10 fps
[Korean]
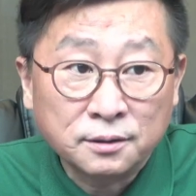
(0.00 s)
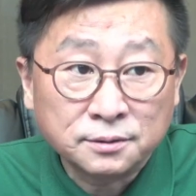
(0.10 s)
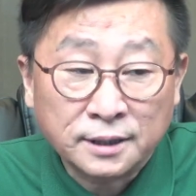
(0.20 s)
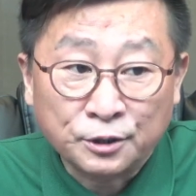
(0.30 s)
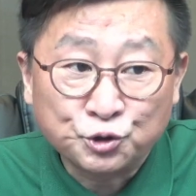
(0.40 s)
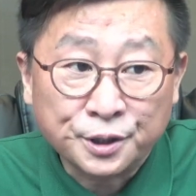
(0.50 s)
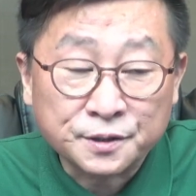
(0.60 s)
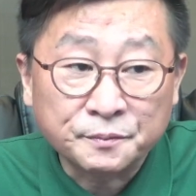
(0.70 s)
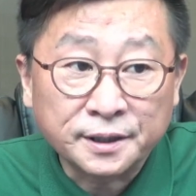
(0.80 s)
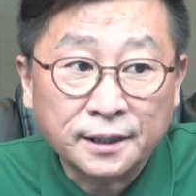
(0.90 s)

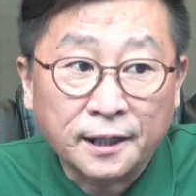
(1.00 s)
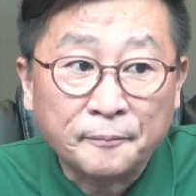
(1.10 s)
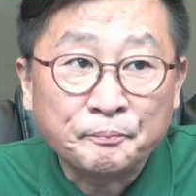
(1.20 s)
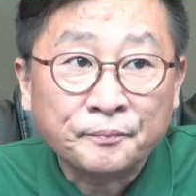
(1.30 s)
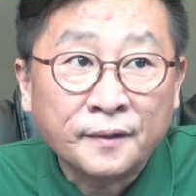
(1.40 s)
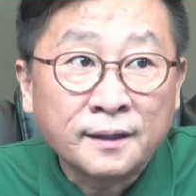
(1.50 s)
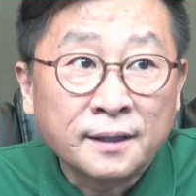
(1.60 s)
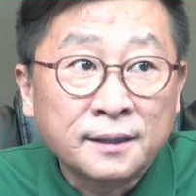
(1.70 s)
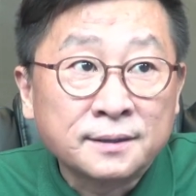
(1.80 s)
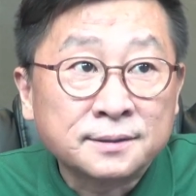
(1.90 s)
강조했습니까?
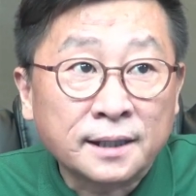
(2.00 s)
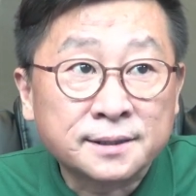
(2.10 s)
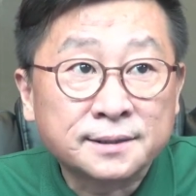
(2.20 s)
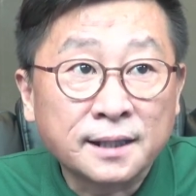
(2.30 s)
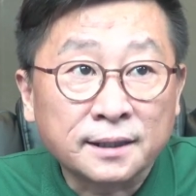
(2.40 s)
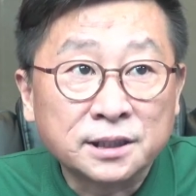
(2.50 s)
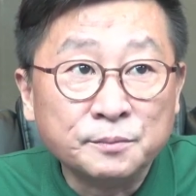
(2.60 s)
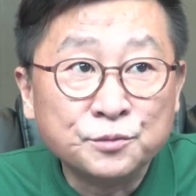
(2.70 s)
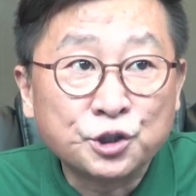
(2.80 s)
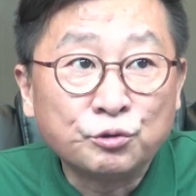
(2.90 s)
사실상
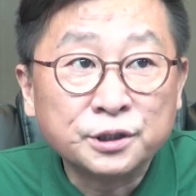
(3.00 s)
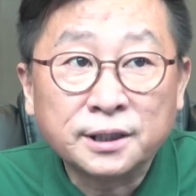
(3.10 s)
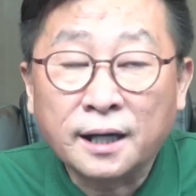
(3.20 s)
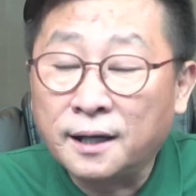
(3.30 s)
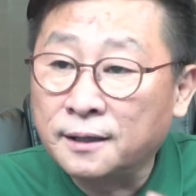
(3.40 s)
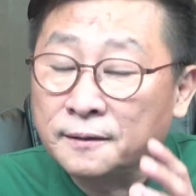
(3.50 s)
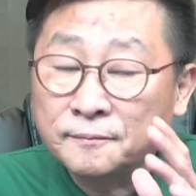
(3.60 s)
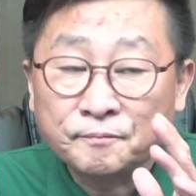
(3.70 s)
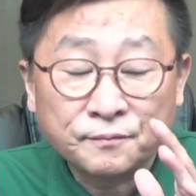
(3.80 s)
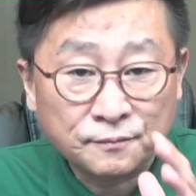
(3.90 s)
김정은이가
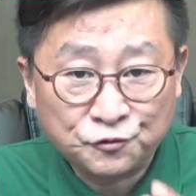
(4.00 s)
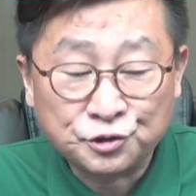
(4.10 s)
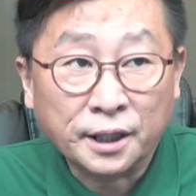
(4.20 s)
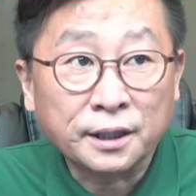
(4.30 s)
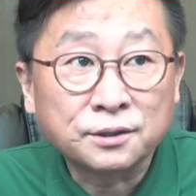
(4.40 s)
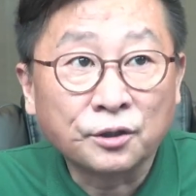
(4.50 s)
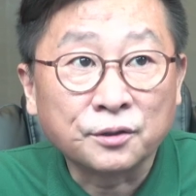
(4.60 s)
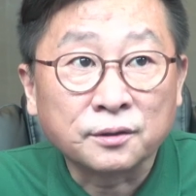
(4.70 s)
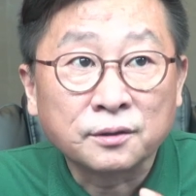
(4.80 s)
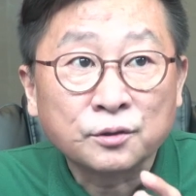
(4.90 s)

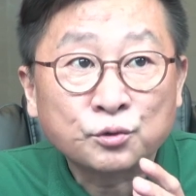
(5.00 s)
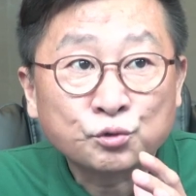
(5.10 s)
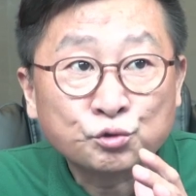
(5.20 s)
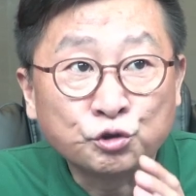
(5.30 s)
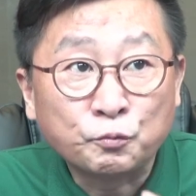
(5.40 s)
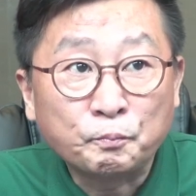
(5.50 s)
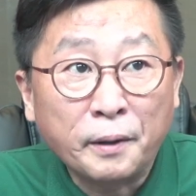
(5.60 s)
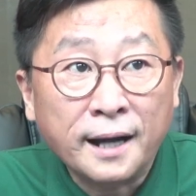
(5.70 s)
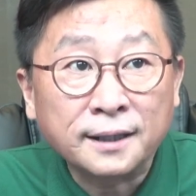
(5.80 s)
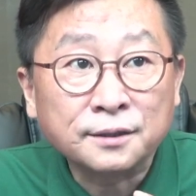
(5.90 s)
주장했던
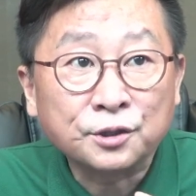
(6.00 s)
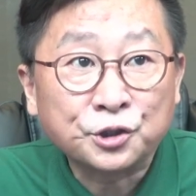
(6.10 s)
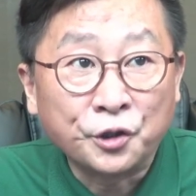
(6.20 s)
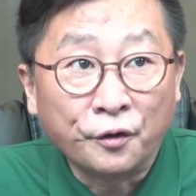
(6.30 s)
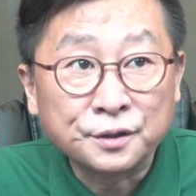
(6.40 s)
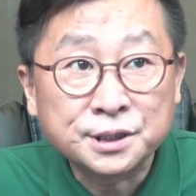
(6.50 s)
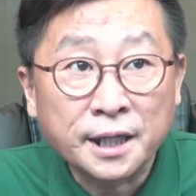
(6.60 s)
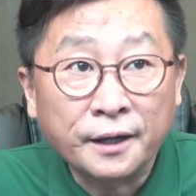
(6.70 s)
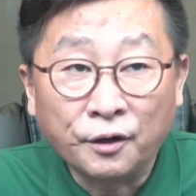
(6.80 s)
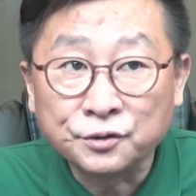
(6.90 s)
국방
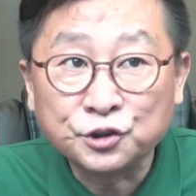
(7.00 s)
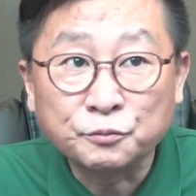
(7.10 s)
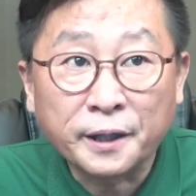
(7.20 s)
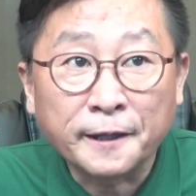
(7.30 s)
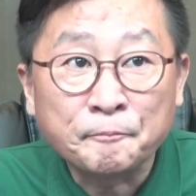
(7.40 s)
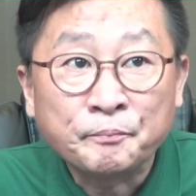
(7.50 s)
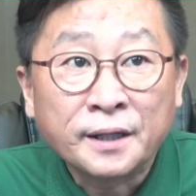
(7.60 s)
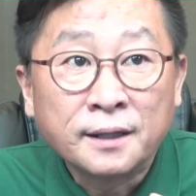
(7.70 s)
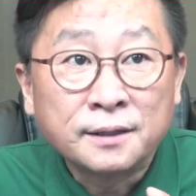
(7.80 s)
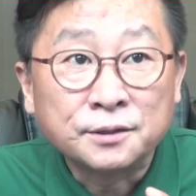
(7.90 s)
경제 언급에
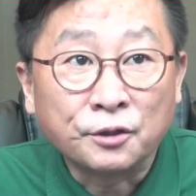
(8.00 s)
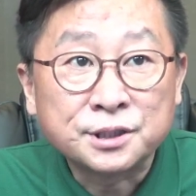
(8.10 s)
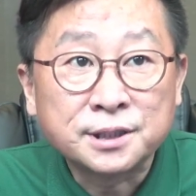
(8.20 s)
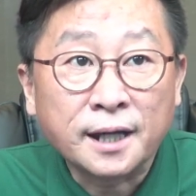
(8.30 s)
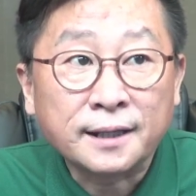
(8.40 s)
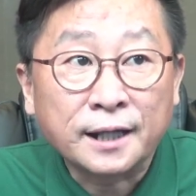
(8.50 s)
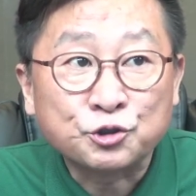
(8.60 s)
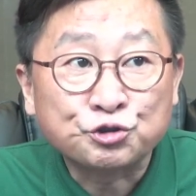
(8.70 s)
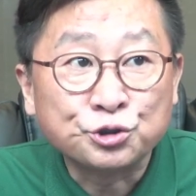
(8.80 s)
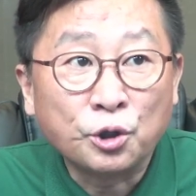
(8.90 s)
러시아가
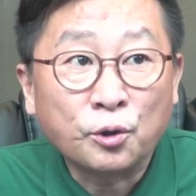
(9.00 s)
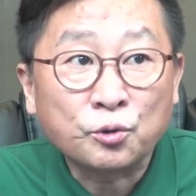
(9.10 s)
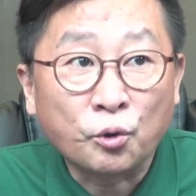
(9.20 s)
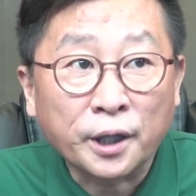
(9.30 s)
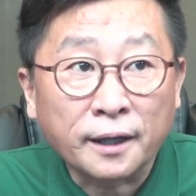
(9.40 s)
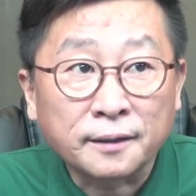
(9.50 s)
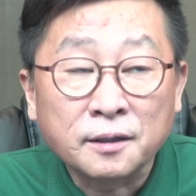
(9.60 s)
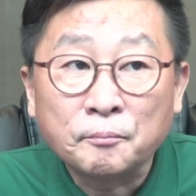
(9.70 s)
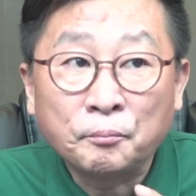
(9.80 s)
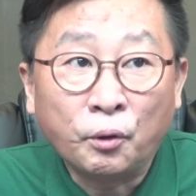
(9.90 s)
주요 고객,
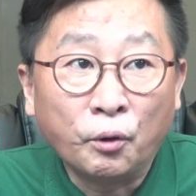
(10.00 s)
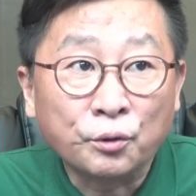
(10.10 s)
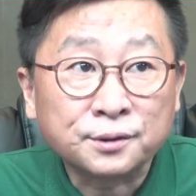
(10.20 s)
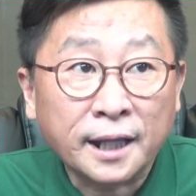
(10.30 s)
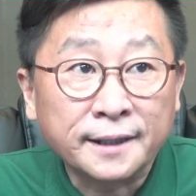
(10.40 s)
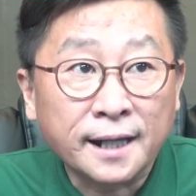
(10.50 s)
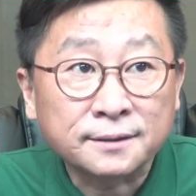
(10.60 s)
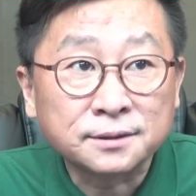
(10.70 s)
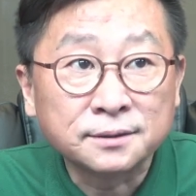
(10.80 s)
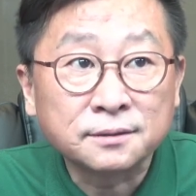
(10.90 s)
포,
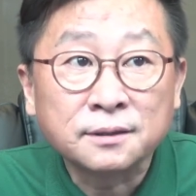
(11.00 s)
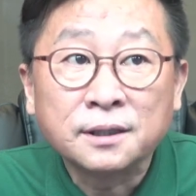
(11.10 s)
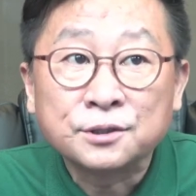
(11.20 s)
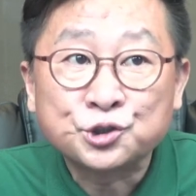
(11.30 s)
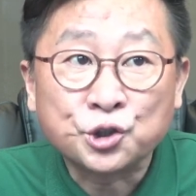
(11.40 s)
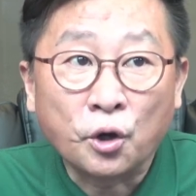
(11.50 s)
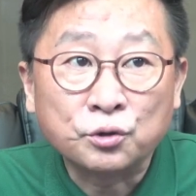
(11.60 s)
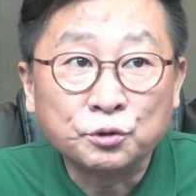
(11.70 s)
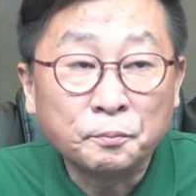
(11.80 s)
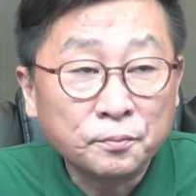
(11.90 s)
탄약 등
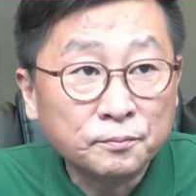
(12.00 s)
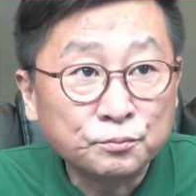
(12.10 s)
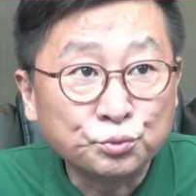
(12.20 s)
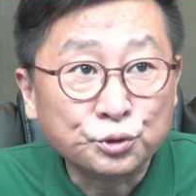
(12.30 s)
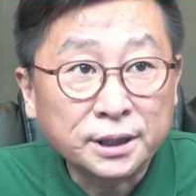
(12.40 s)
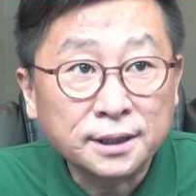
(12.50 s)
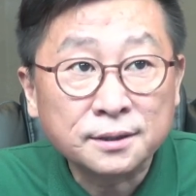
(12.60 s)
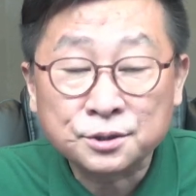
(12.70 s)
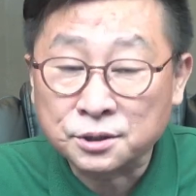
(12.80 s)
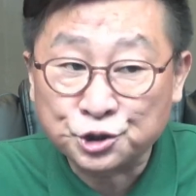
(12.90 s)
저급
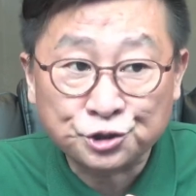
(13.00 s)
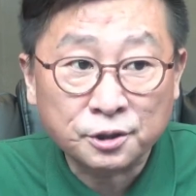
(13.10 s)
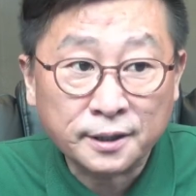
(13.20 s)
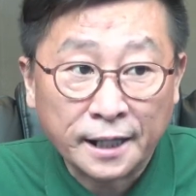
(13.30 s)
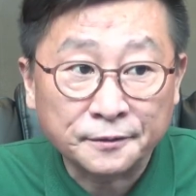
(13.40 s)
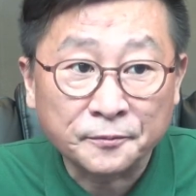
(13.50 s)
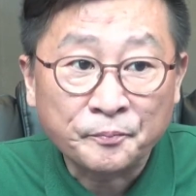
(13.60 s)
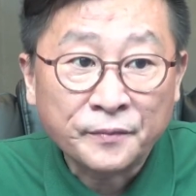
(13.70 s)
무기 수출 가능.